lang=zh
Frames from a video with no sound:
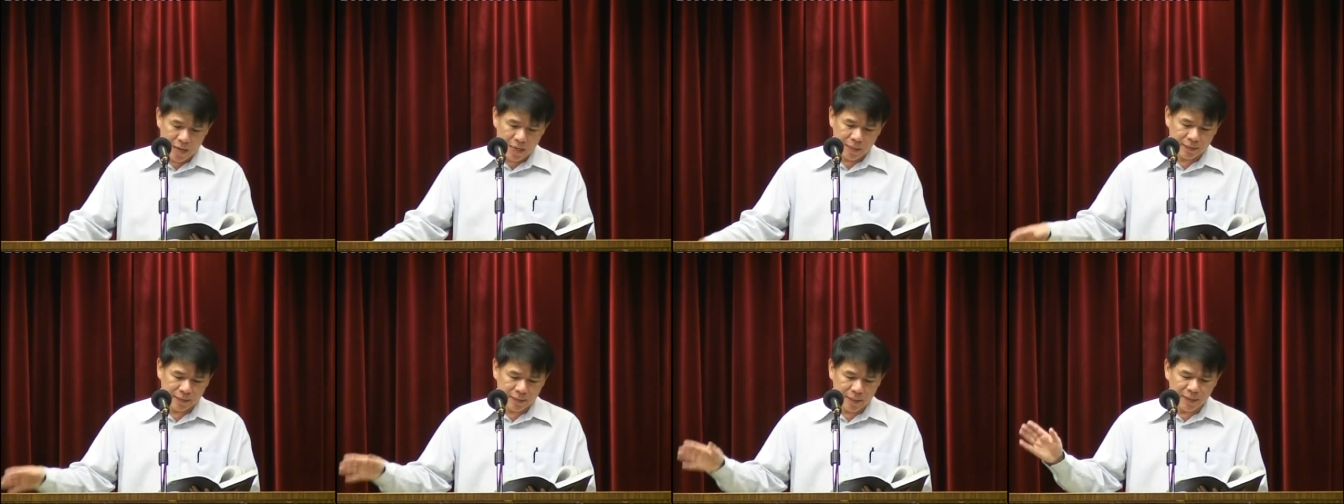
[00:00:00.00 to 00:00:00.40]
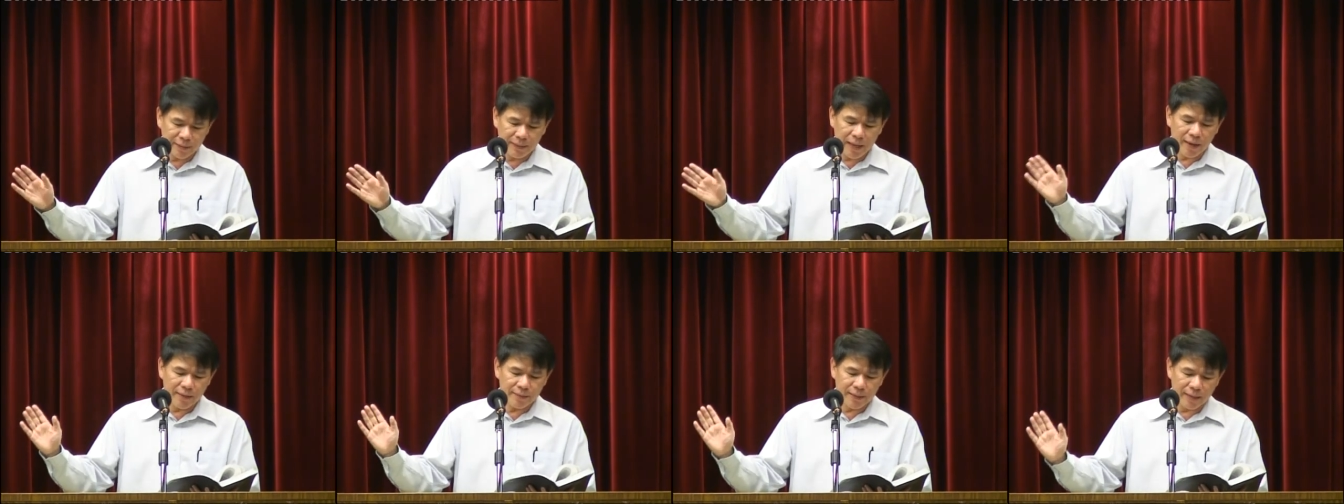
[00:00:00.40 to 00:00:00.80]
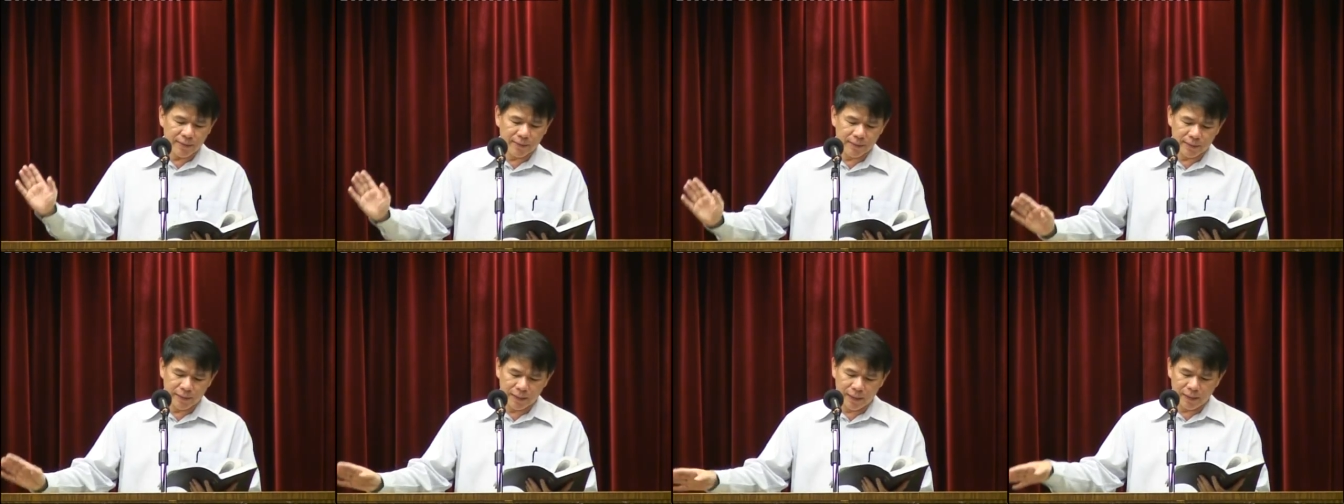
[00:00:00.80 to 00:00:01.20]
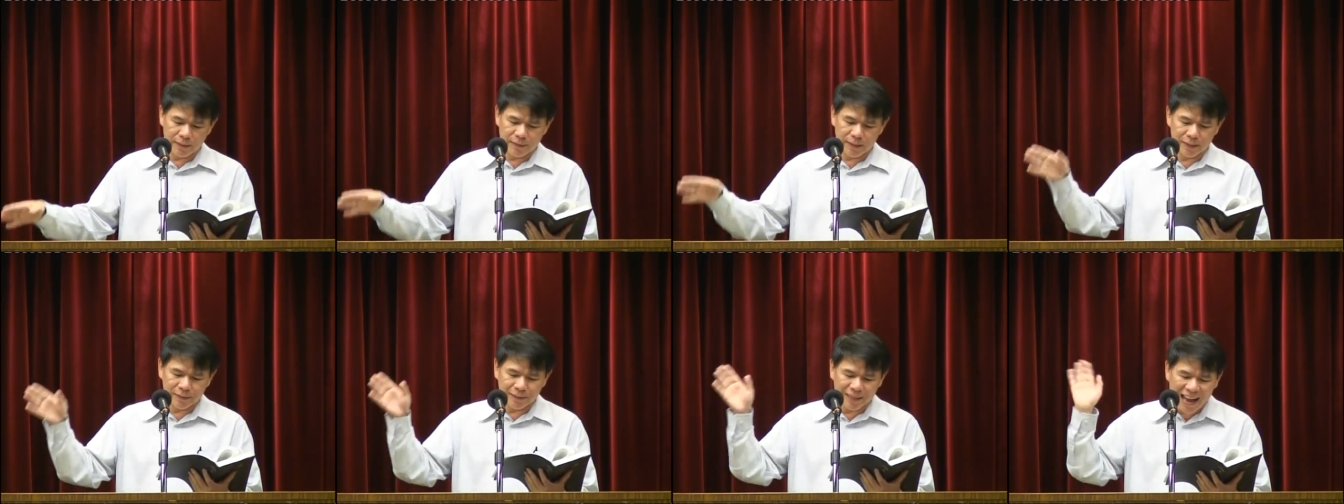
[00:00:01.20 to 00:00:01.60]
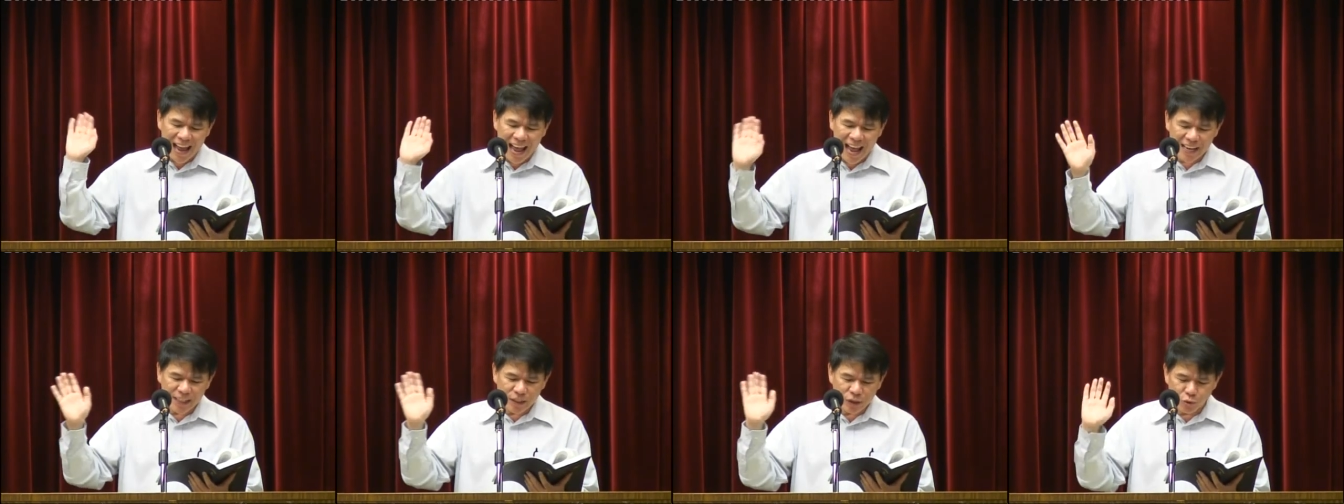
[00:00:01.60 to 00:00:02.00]
十二章三十七节，
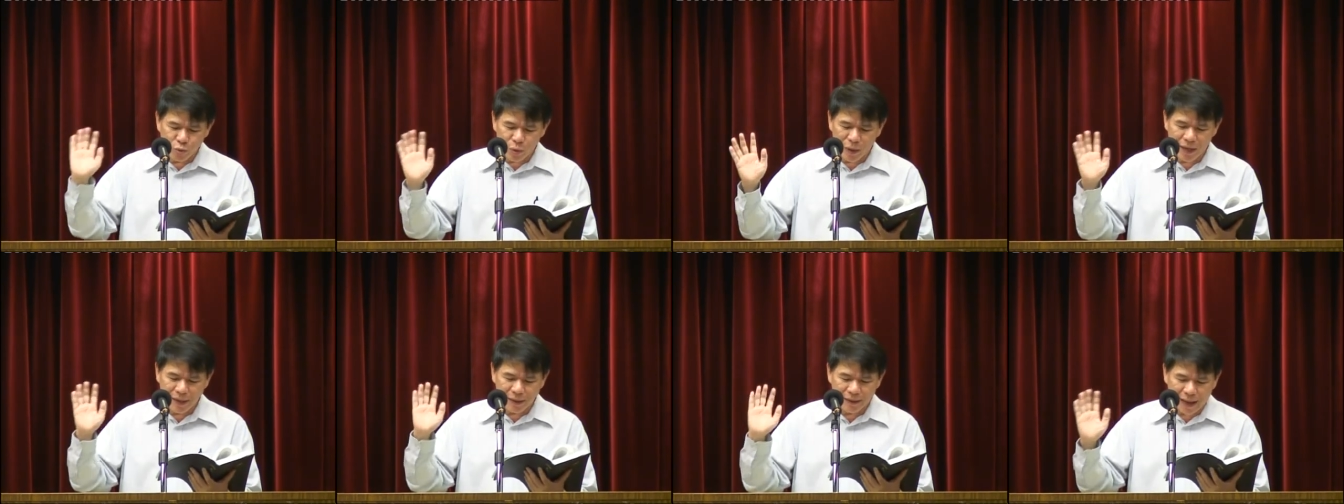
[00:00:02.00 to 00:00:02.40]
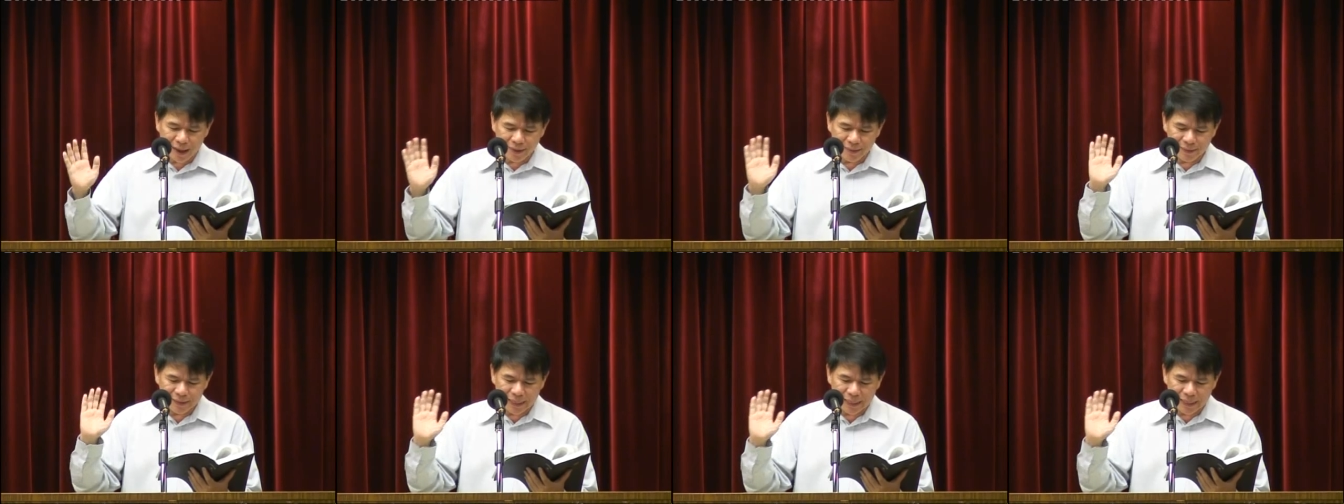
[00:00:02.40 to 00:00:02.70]
他虽然